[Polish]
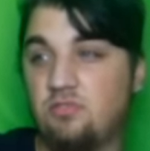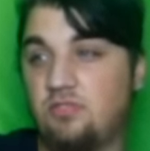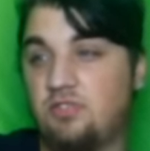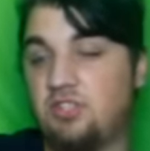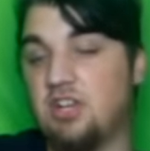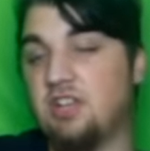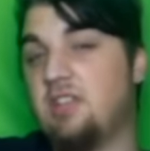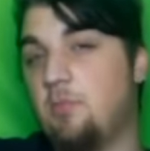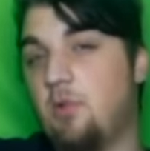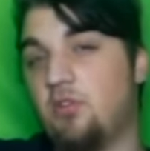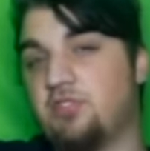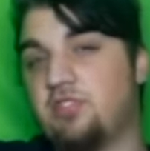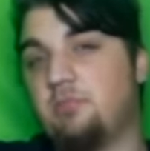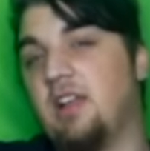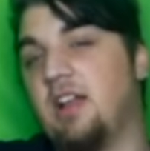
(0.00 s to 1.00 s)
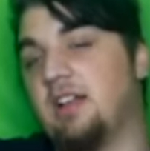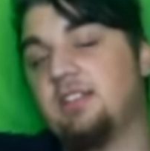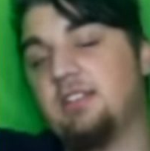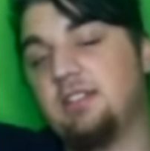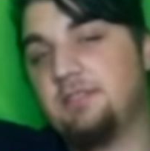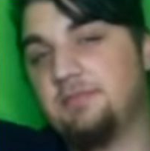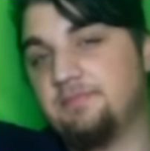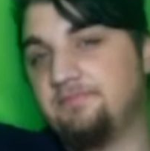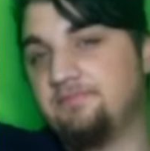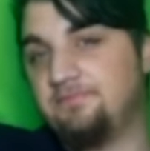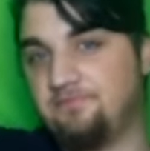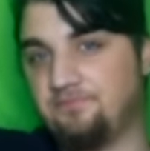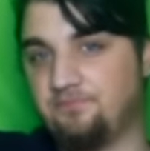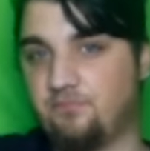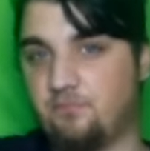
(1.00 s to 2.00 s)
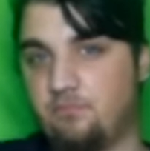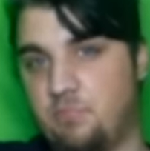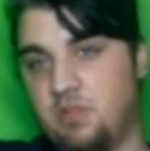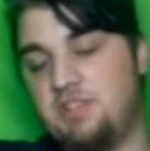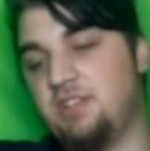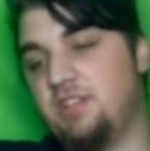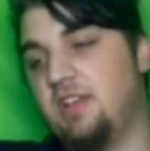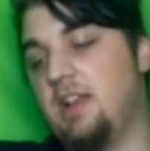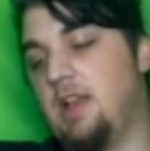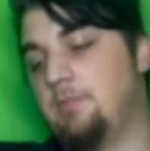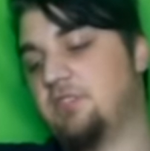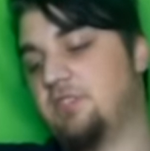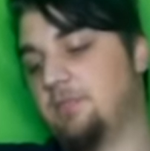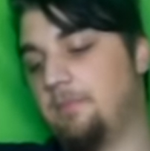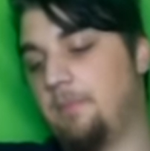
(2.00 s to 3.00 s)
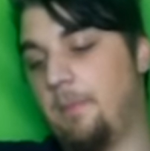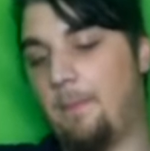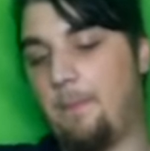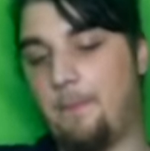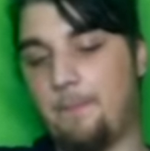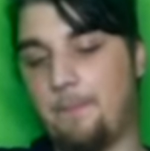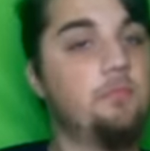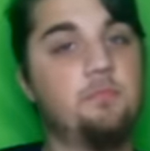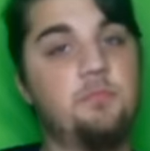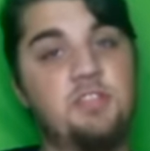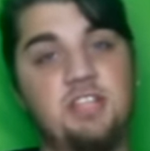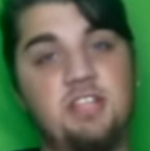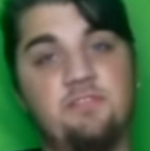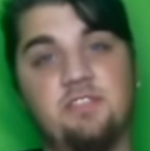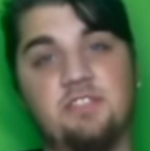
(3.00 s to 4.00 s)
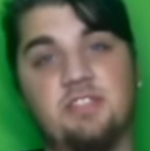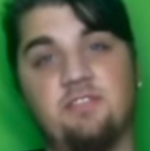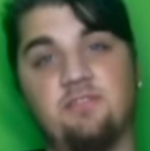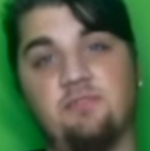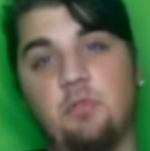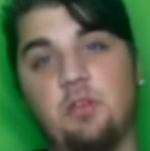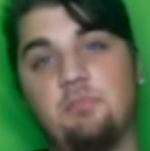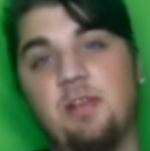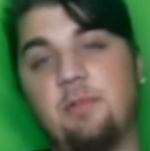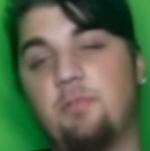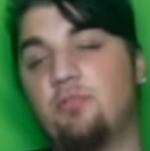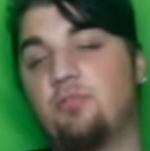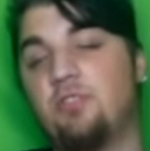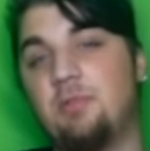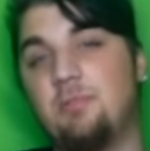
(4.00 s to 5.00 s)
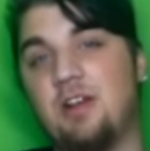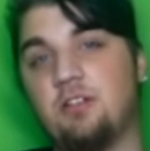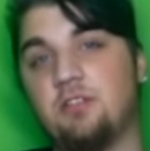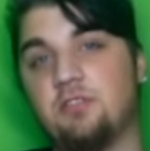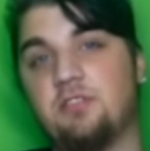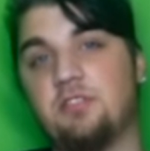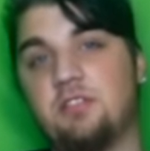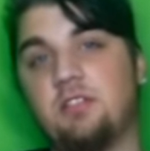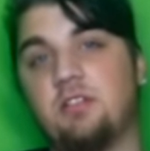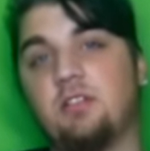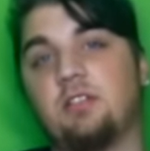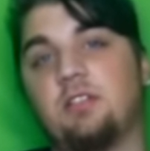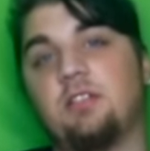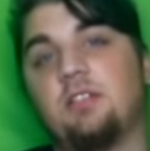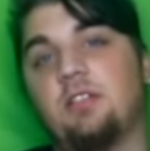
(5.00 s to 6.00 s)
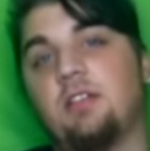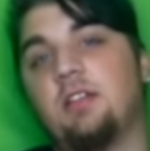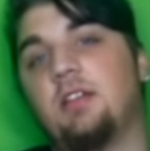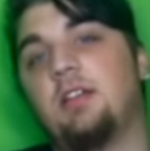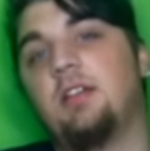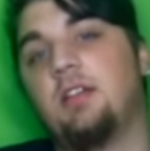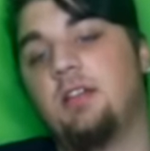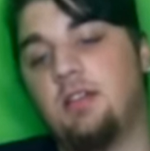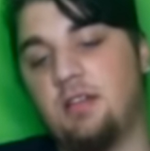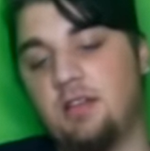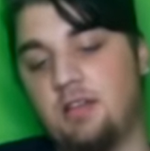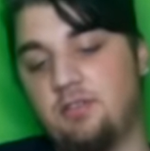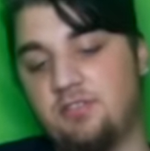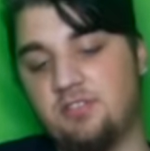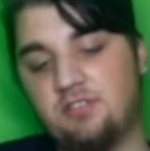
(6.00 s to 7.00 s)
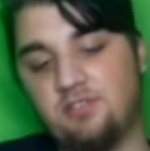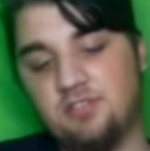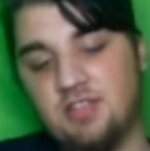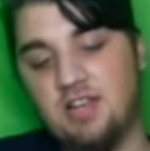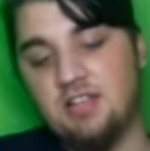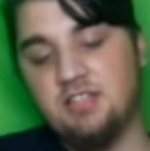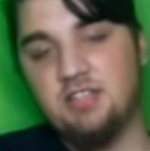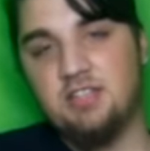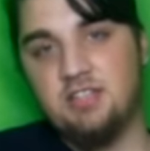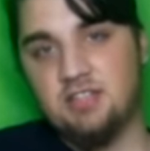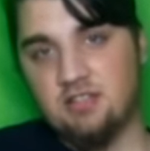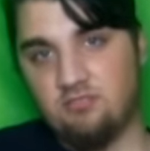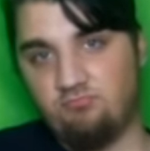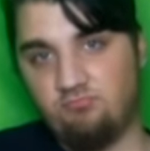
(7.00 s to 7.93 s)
7-8 lat, będzie najlepszy. Przede wszystkim w moim RPG nie ma kości. Wszystko zależy